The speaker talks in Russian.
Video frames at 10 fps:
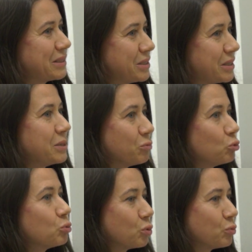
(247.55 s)
где ему
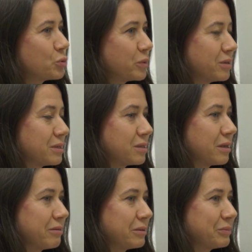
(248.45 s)
эту помощь
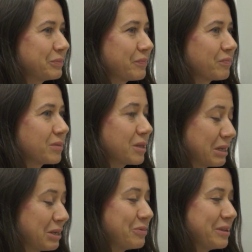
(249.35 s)
предоставят. Да,
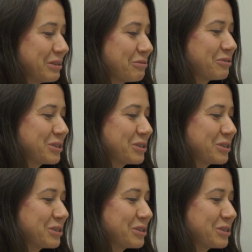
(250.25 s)
для меня это